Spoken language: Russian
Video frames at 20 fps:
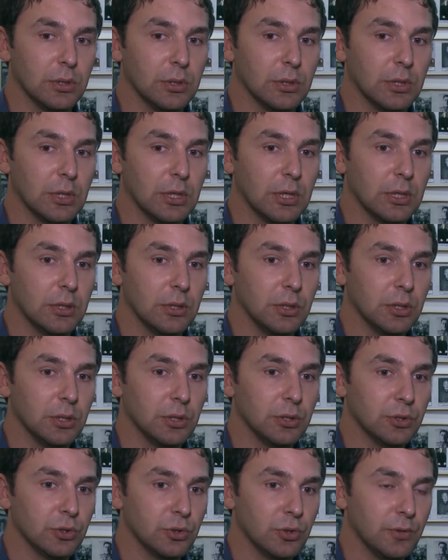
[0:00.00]
наградных
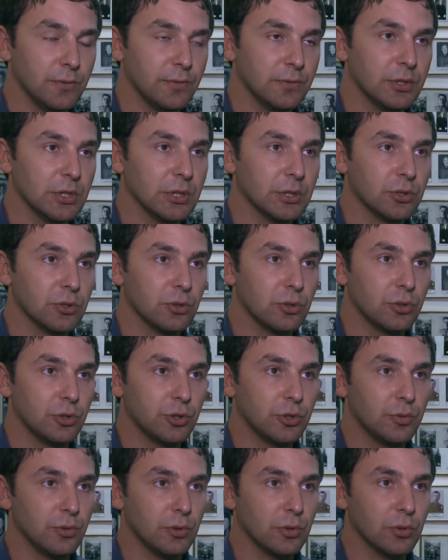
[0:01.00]
листов за
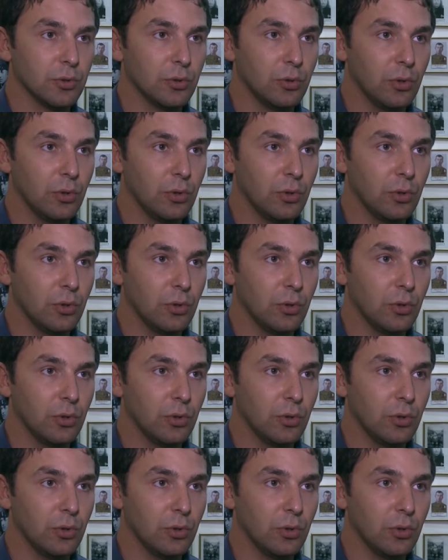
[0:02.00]
1944